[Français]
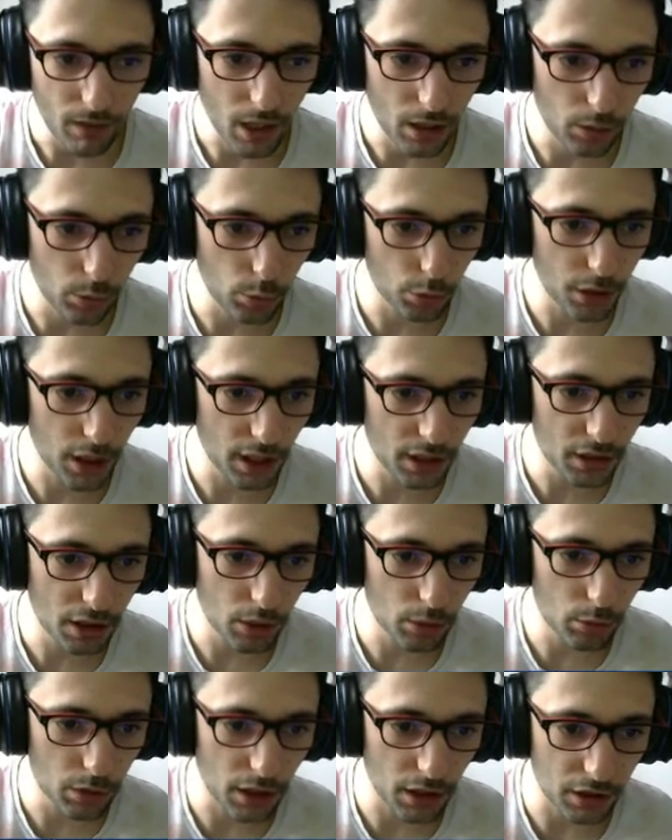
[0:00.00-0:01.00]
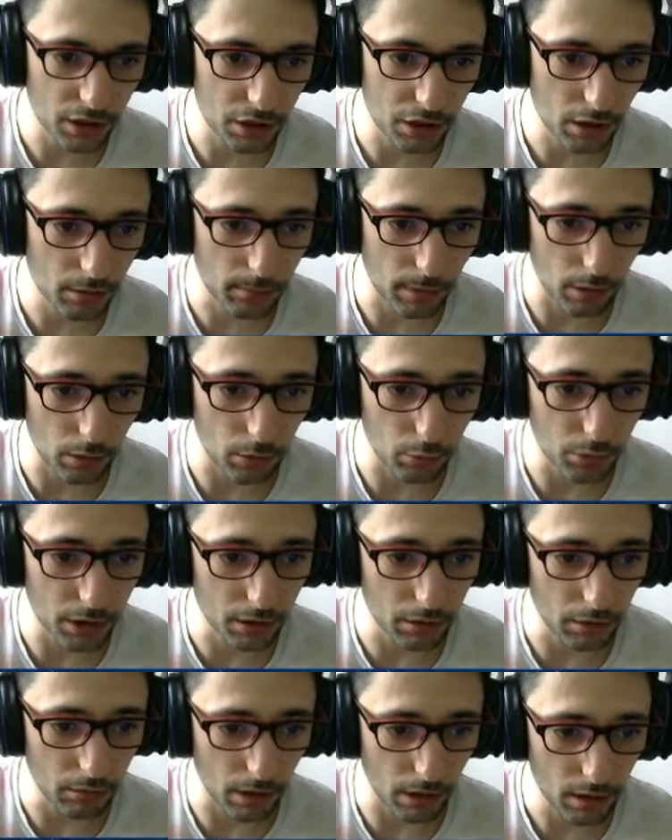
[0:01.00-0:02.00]
Le gardien, le gardien, bah lui,
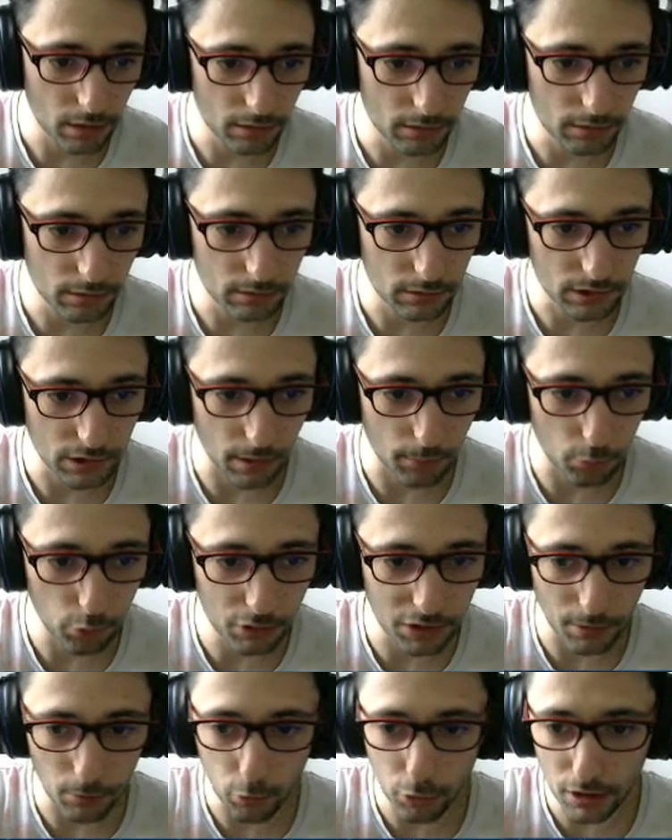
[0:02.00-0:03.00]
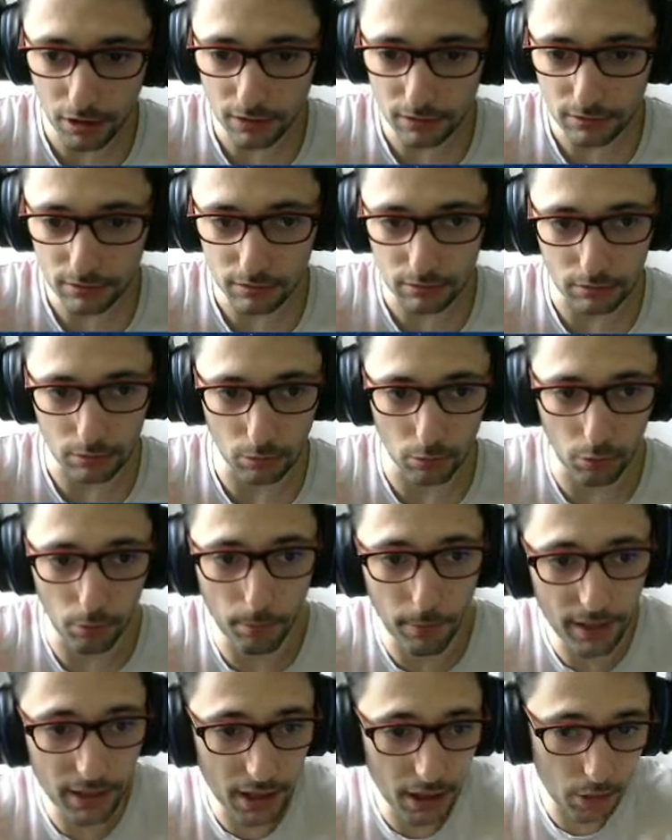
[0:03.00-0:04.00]
euh, voilà, ça monte, ça monte. Hein. Donc
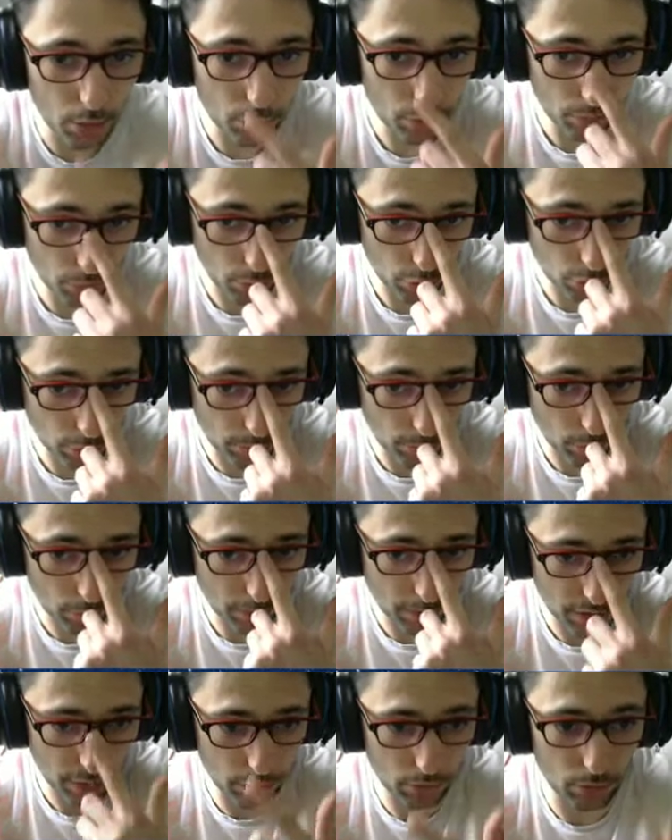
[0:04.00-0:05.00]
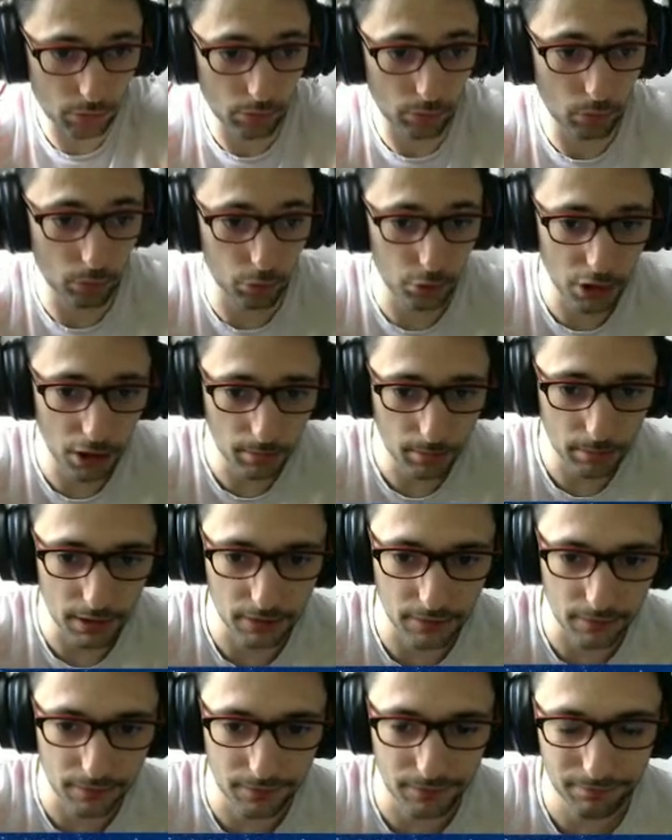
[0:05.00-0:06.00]
pas dégueu, franchement, face au non-jap,
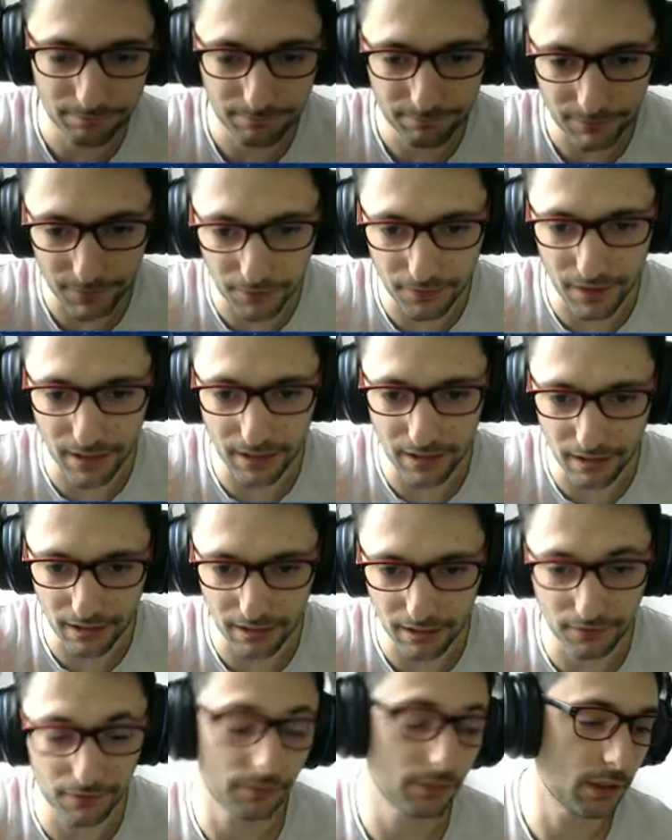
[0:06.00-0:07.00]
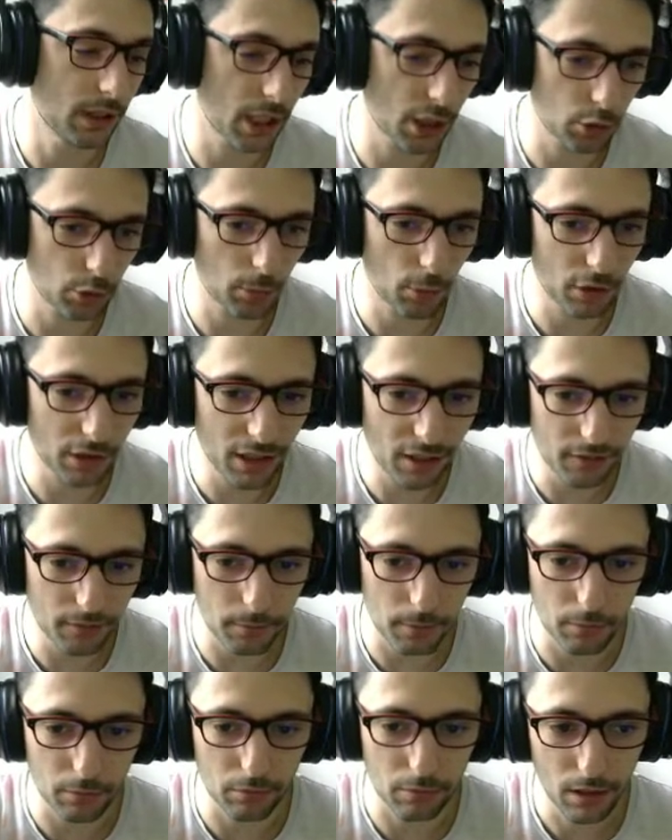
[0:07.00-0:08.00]
il, fait largement le taf,
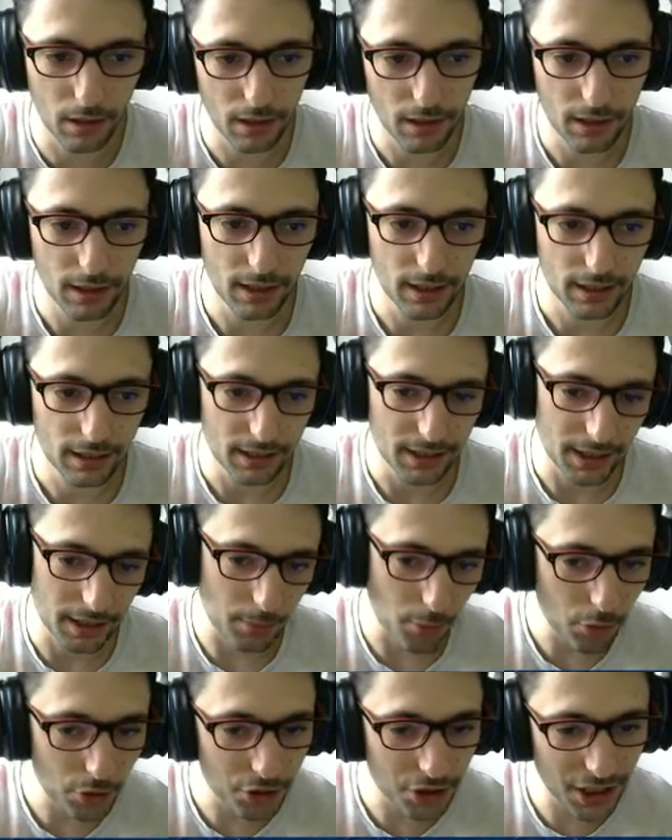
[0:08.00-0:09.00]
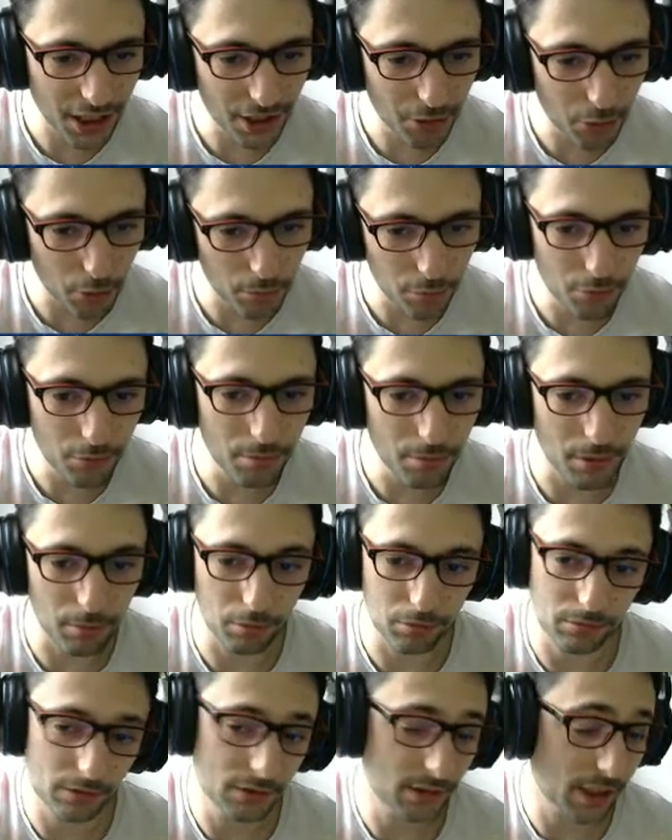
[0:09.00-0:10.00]
mais bon. Il mange quelques buts, mais bon,
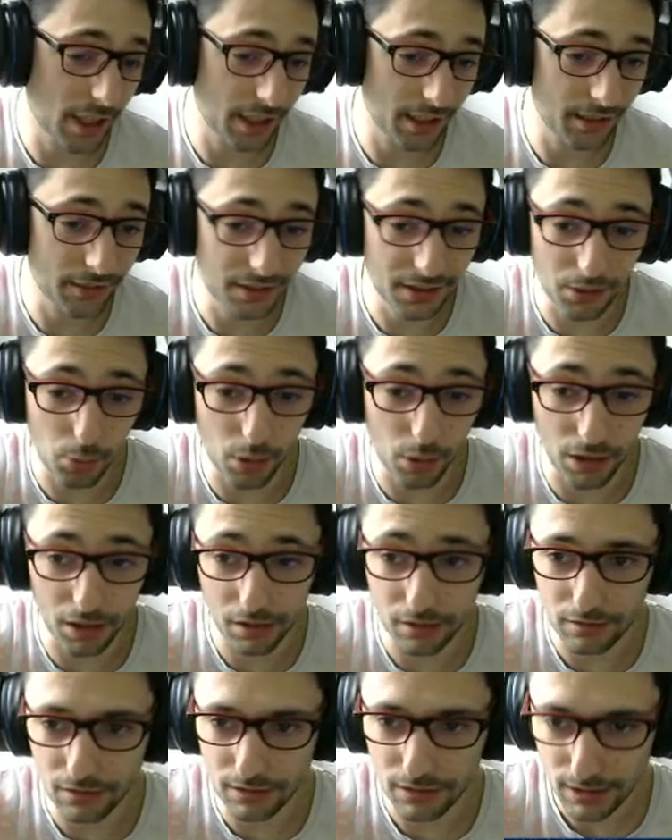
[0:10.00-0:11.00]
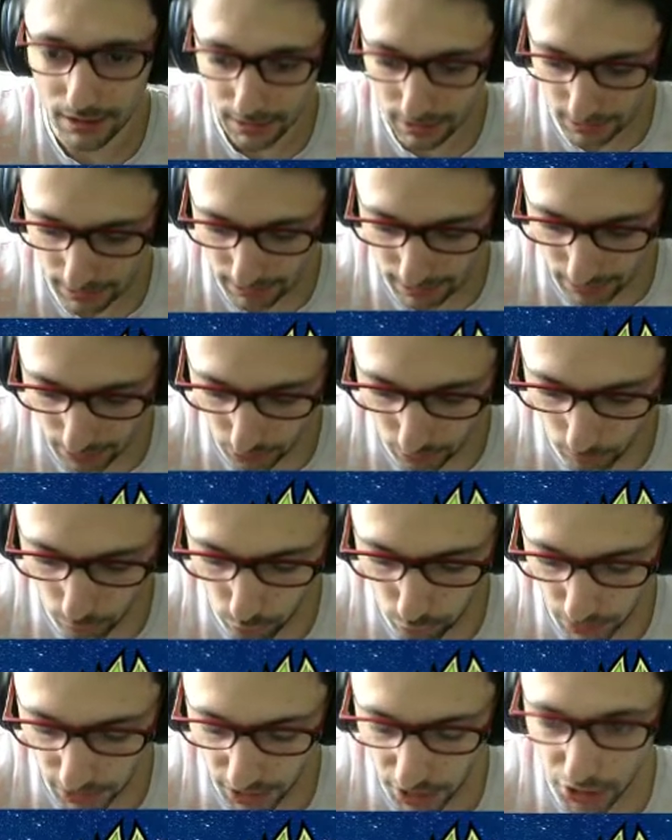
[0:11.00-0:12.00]
ça arrive, c'est le Walker, hein, comme
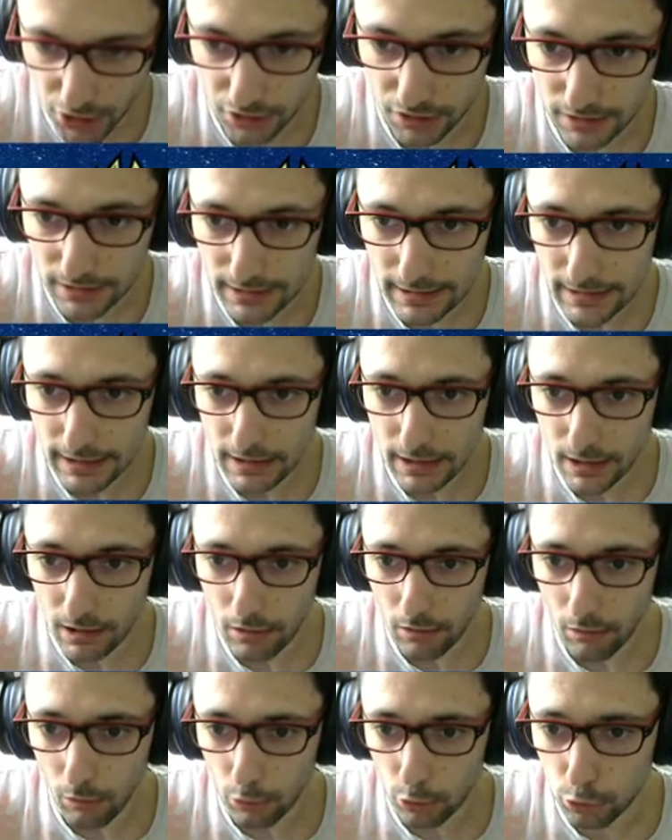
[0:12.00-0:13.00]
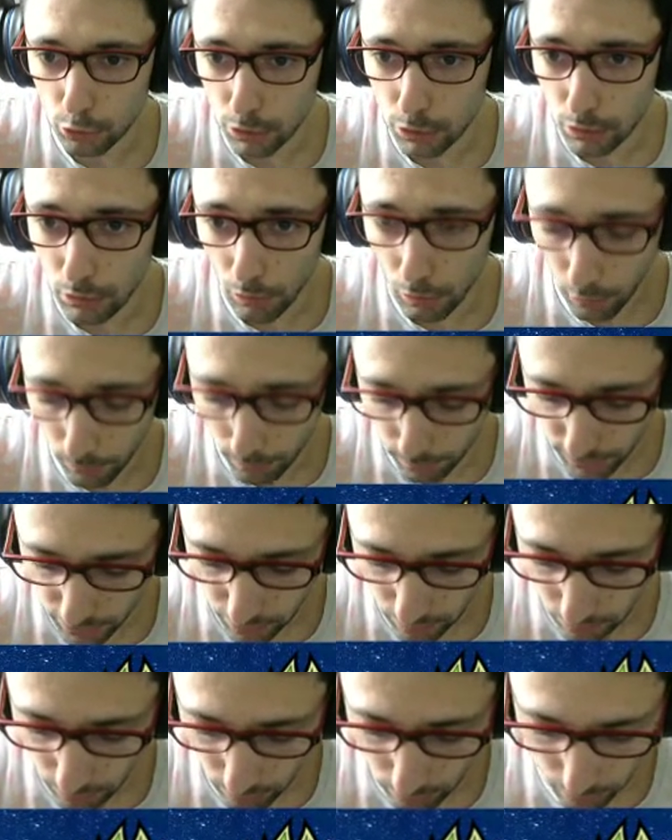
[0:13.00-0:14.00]
tous les gardiens. Ensuite,
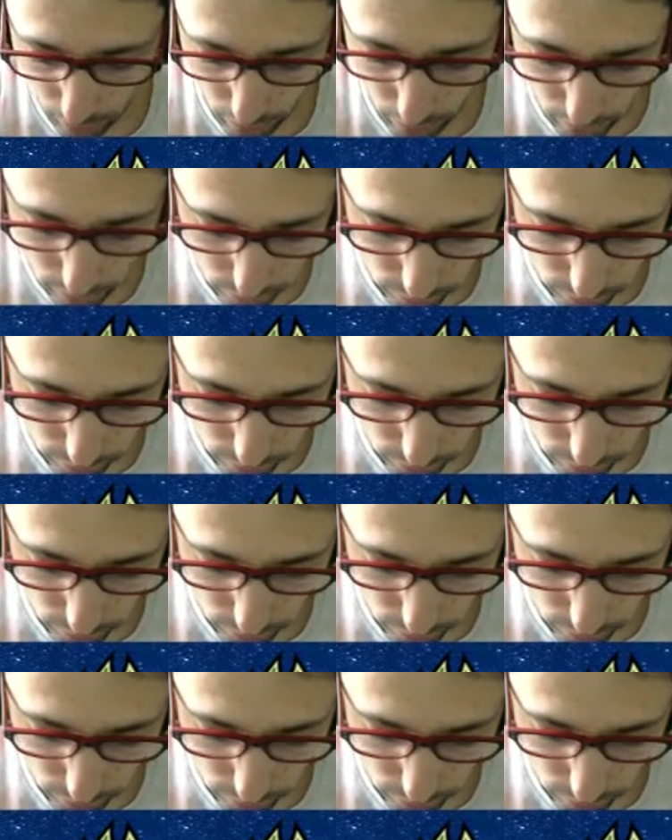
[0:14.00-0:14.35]
remplaçant, voilà.